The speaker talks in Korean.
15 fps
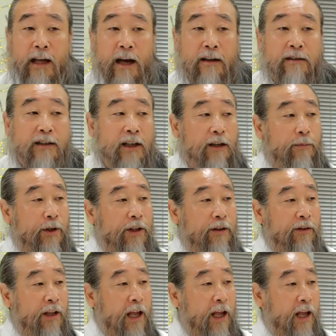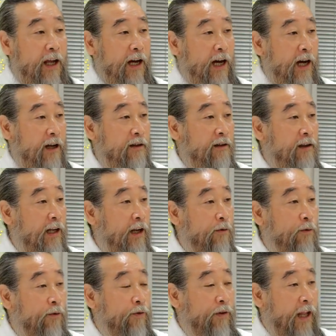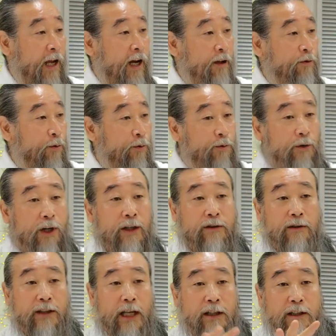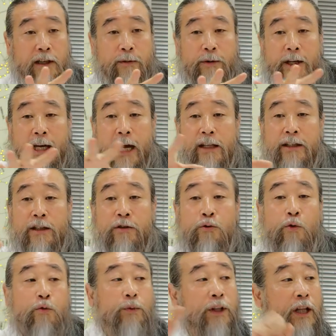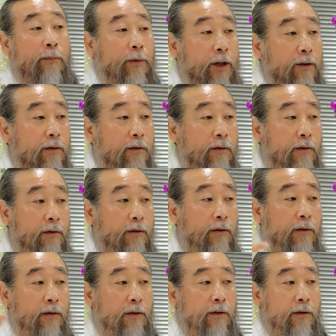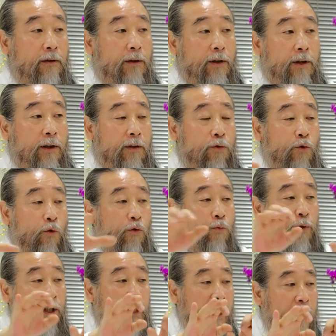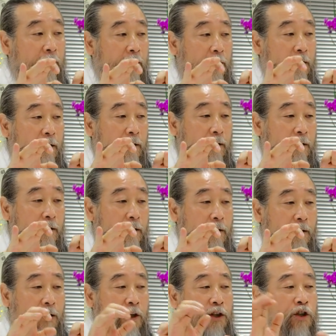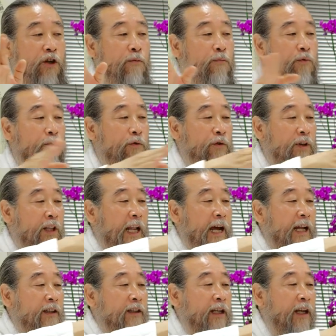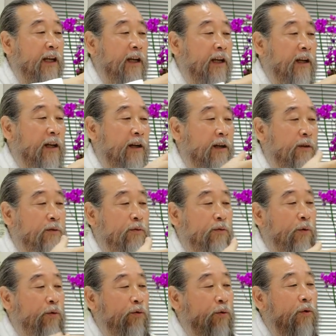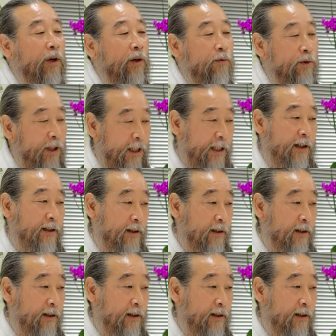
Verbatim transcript: 다른 사람이 내 안을 내고 내가 노력을 해서 딴 사람이 같이 도움이 되면 이 도움이 된 이 성불은 내한테 또 돌아오니라.